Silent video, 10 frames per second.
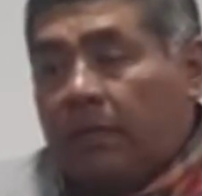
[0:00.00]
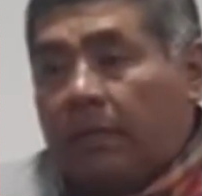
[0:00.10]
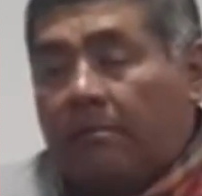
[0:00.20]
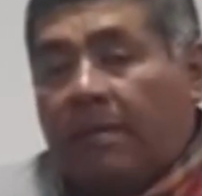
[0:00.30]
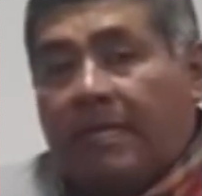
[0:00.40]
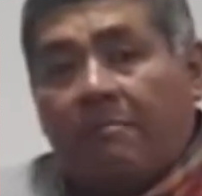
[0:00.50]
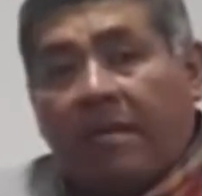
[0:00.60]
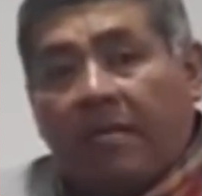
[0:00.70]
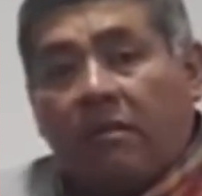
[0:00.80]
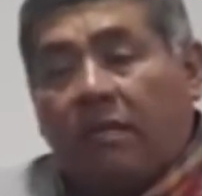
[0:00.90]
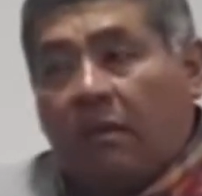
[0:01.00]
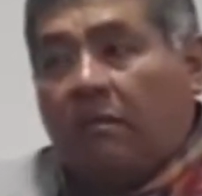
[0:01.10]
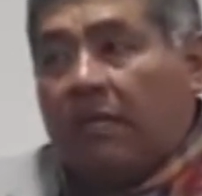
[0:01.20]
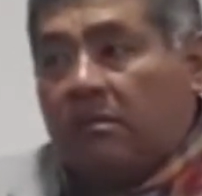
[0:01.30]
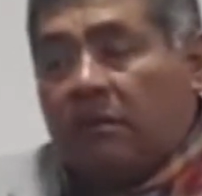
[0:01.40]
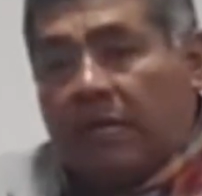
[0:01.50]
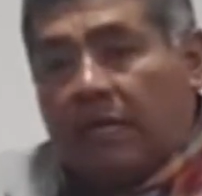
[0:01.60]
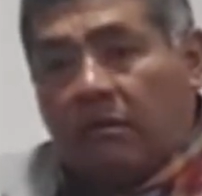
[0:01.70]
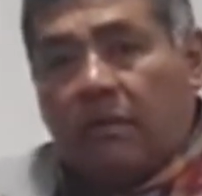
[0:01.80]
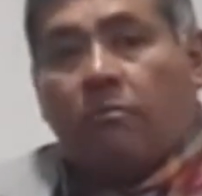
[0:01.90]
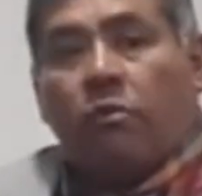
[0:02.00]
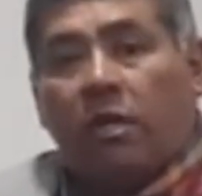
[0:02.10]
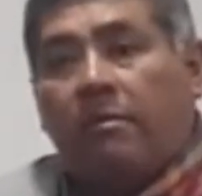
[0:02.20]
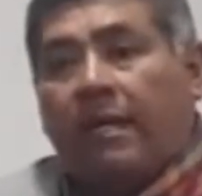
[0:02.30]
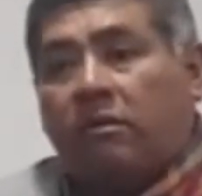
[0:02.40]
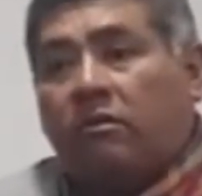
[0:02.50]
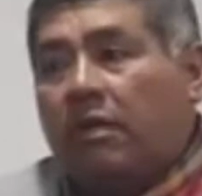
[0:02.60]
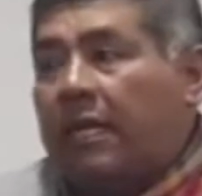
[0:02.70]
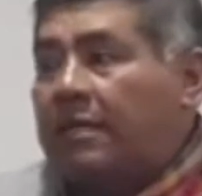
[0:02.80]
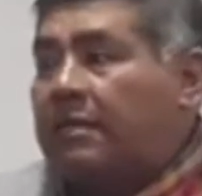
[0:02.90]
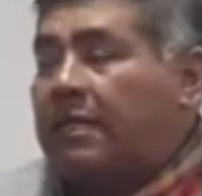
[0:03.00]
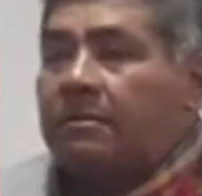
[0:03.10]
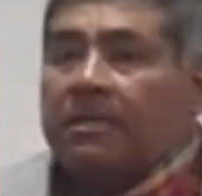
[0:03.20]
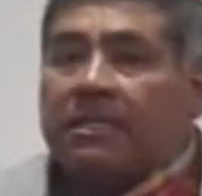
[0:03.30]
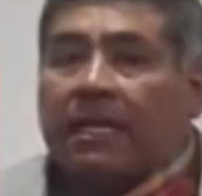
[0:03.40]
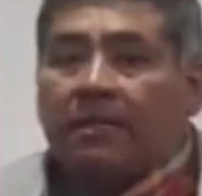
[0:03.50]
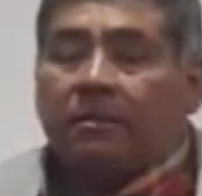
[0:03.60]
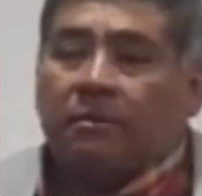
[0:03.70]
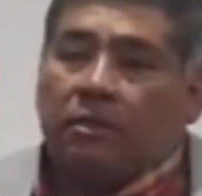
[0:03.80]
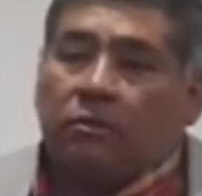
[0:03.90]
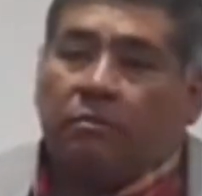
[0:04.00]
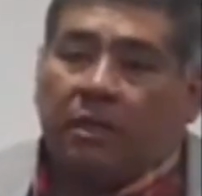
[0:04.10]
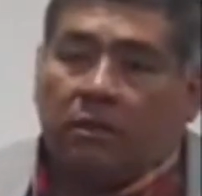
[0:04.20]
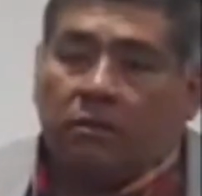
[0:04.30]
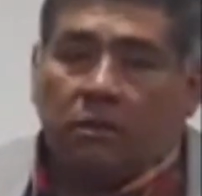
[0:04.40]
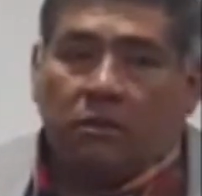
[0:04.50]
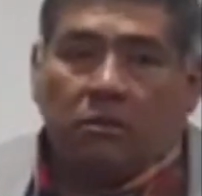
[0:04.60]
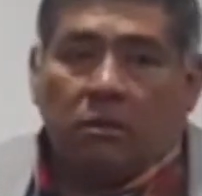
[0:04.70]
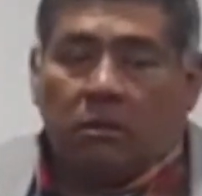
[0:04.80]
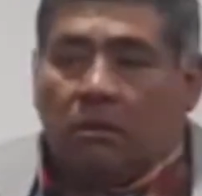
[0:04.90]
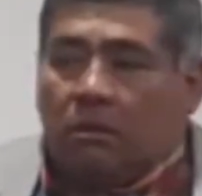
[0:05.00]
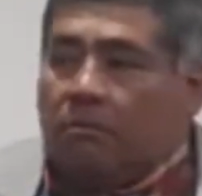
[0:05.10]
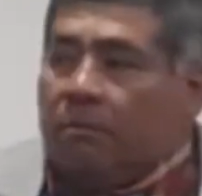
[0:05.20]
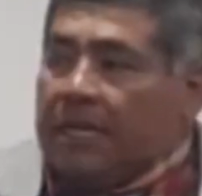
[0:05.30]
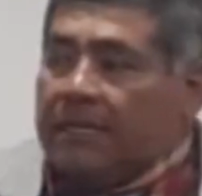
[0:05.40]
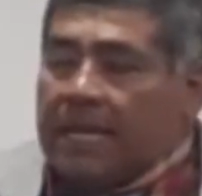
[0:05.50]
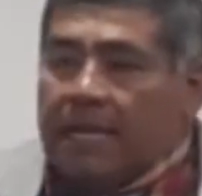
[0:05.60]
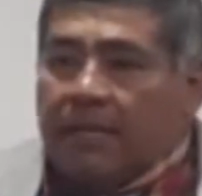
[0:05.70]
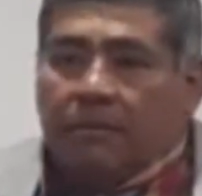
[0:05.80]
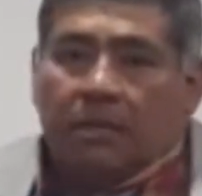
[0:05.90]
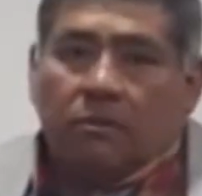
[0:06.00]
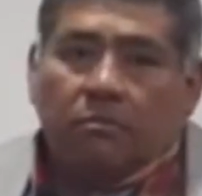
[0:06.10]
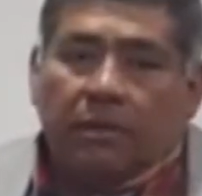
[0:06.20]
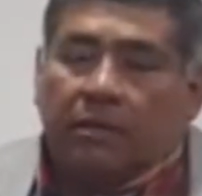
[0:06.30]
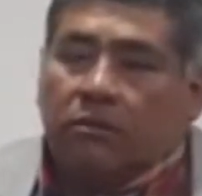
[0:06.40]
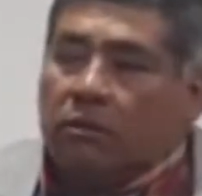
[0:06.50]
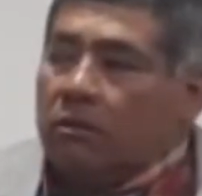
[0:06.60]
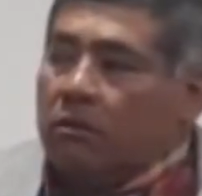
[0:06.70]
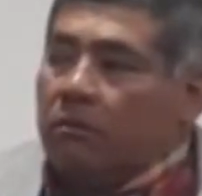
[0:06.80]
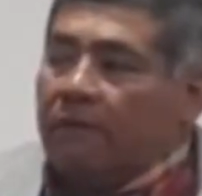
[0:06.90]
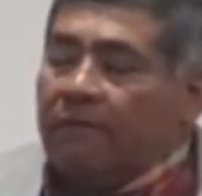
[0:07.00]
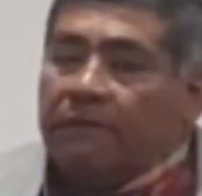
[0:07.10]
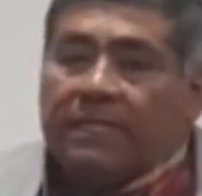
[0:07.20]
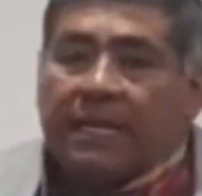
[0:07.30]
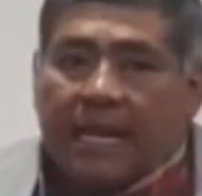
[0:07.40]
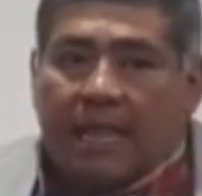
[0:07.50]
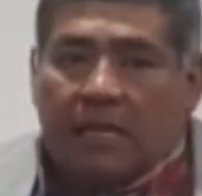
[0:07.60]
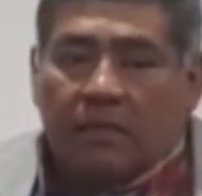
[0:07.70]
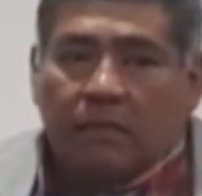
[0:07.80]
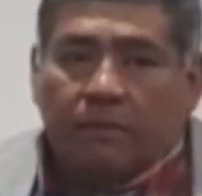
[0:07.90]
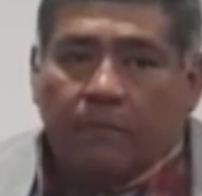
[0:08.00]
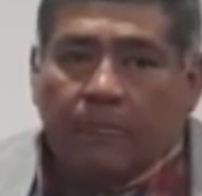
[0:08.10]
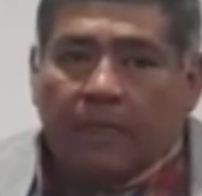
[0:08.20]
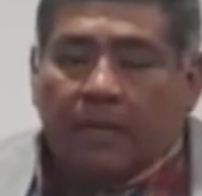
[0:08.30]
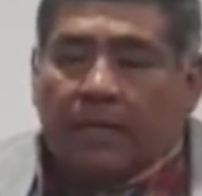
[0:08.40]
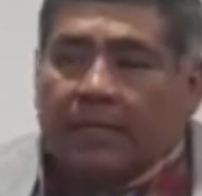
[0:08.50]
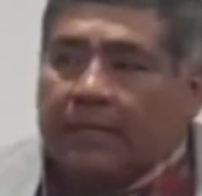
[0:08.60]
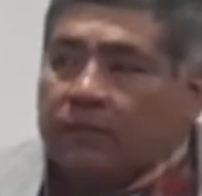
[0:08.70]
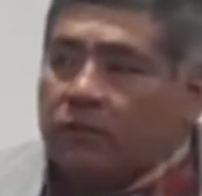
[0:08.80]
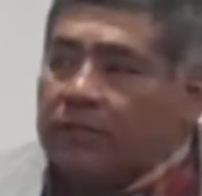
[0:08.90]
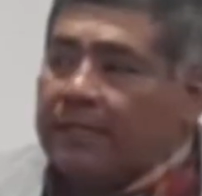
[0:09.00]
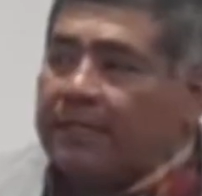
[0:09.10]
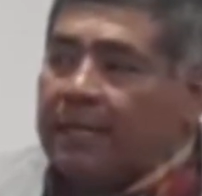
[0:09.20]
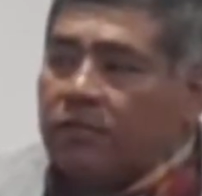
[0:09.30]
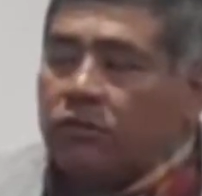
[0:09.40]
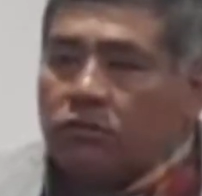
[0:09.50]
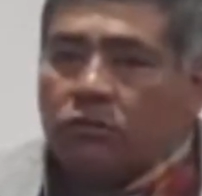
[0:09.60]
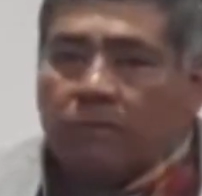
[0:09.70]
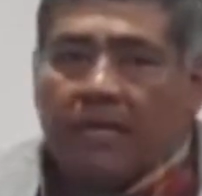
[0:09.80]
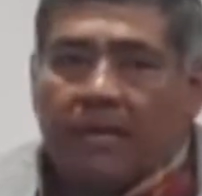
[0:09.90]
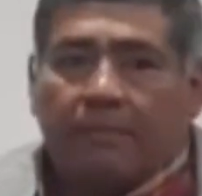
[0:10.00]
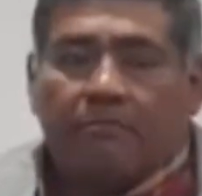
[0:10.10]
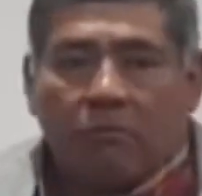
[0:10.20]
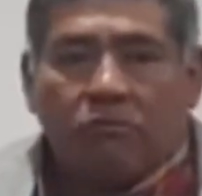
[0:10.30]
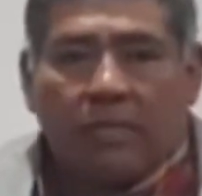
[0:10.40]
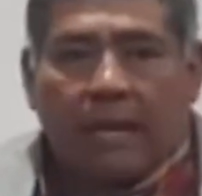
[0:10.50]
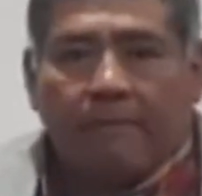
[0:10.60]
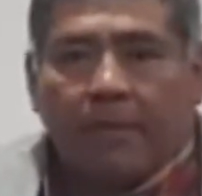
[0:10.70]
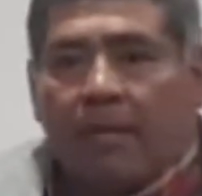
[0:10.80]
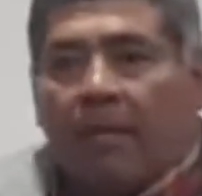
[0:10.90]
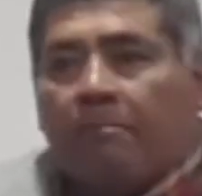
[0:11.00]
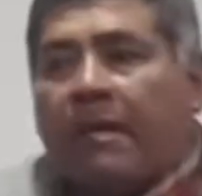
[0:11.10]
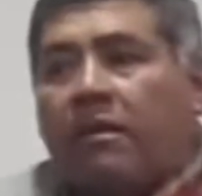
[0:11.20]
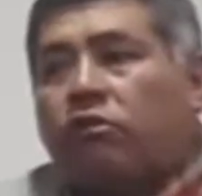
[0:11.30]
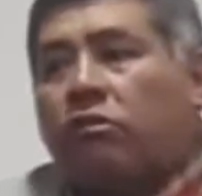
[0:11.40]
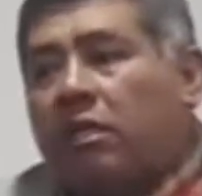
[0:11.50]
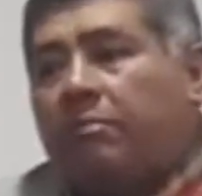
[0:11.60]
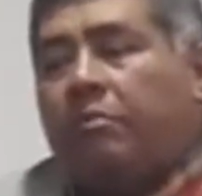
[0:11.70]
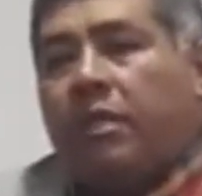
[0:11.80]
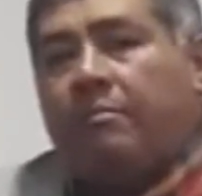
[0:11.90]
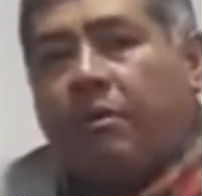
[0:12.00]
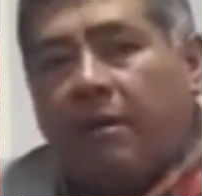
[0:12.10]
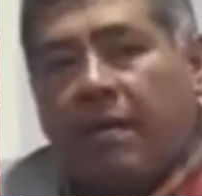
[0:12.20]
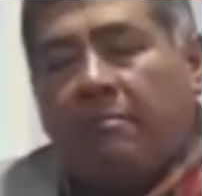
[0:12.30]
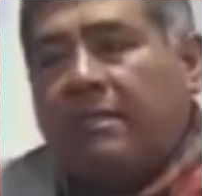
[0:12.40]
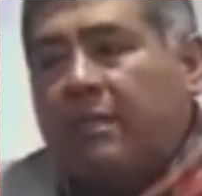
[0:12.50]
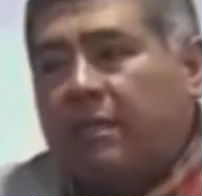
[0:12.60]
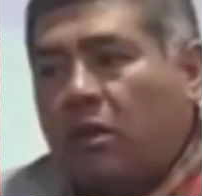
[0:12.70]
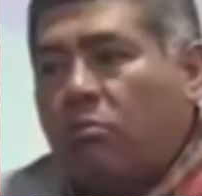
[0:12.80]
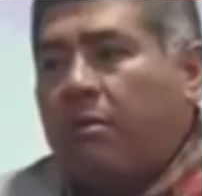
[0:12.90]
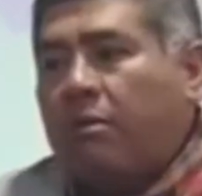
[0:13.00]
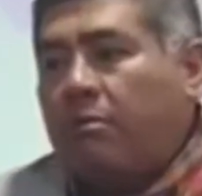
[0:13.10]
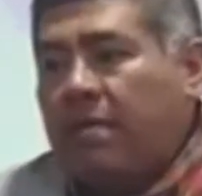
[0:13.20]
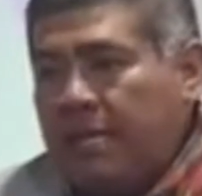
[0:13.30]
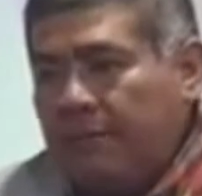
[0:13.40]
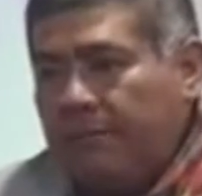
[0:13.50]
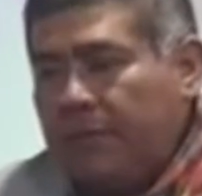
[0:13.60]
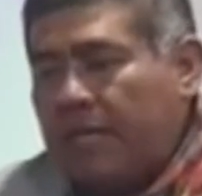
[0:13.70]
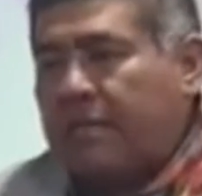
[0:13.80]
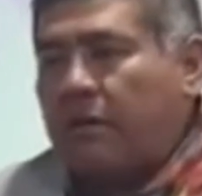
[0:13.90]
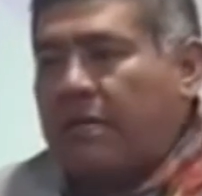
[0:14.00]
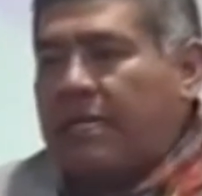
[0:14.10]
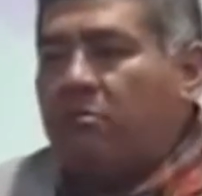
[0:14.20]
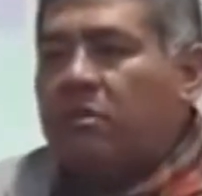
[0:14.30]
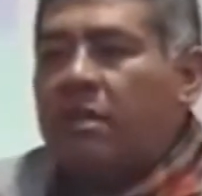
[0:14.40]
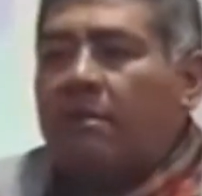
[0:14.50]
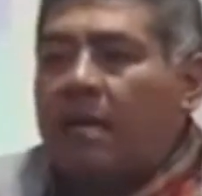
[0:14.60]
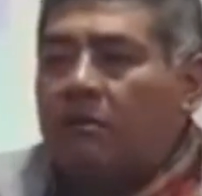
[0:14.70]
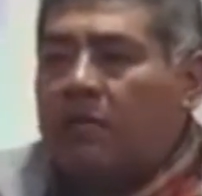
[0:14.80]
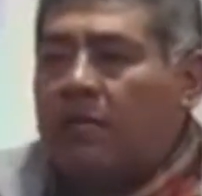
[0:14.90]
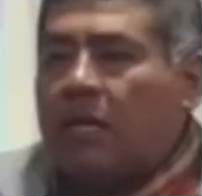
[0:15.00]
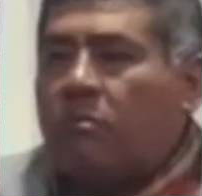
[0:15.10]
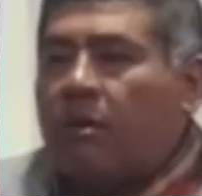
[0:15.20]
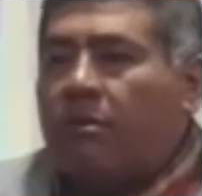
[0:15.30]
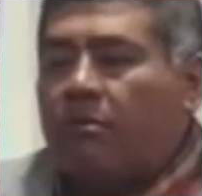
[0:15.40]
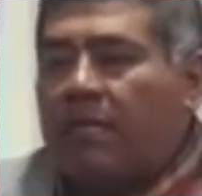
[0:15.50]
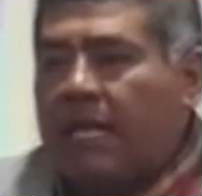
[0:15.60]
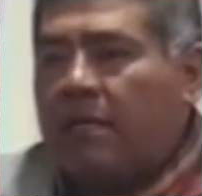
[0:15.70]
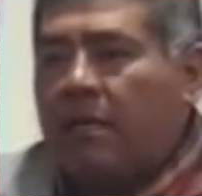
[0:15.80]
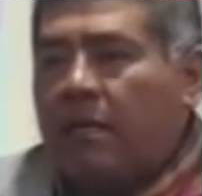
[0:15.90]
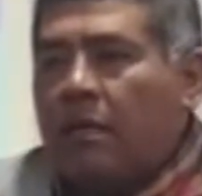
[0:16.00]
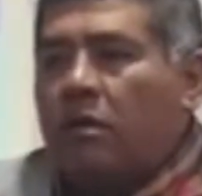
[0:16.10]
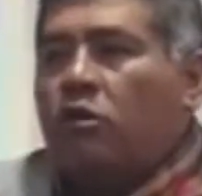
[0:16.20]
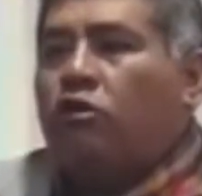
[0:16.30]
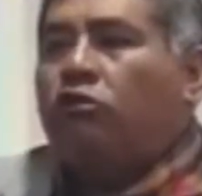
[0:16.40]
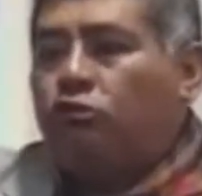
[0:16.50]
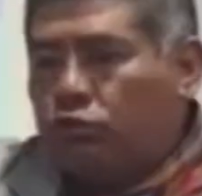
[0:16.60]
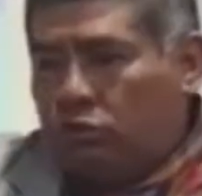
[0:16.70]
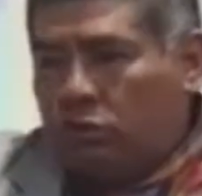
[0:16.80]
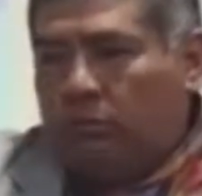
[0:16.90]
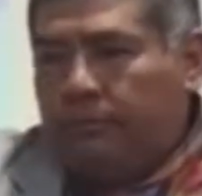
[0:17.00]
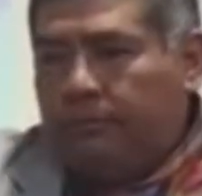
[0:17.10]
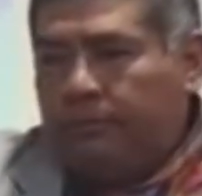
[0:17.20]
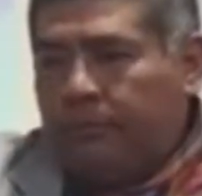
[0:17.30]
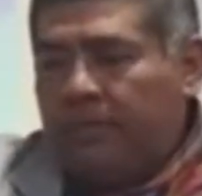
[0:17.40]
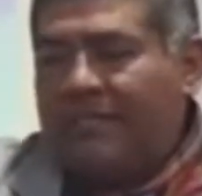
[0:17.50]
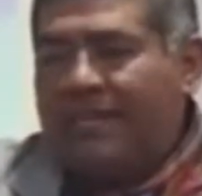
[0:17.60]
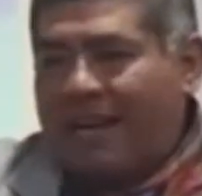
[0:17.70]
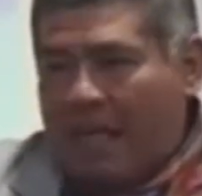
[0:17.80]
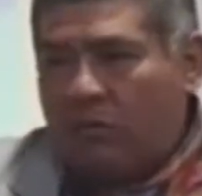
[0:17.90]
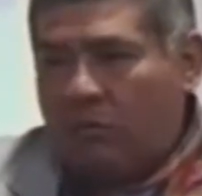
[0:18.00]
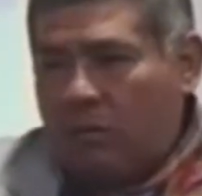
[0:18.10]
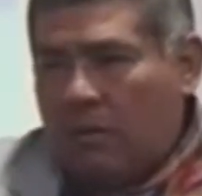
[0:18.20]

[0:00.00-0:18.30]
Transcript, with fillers: Viene el peritoneo, que es lo que, lo que envuelve a todas las, las vísceras, viene un peritoneo parietal, viene un peritoneo visceral, y entonces eso nos va a dar pauta para otro tipo de problemas de trauma abdominal. Hasta ahorita hemos hablado del trauma abdominal contuso, cerrado.